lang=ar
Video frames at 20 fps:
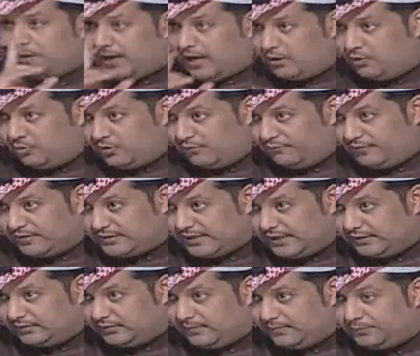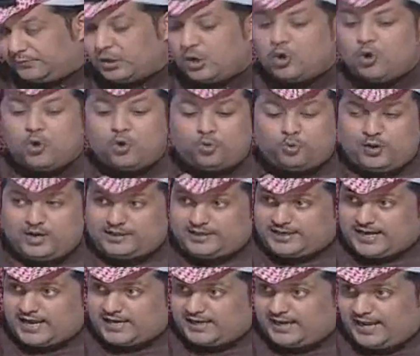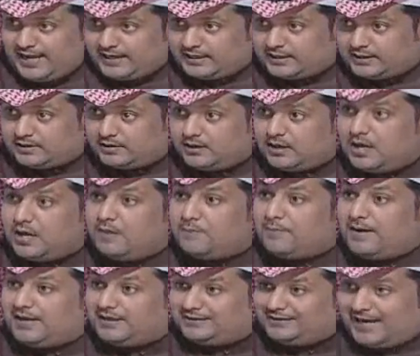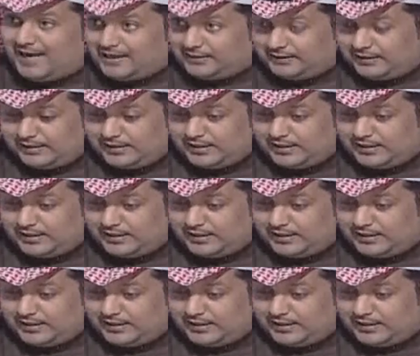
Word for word: بقانون الفساد هذا صح واذا كان الحق مع اتحاد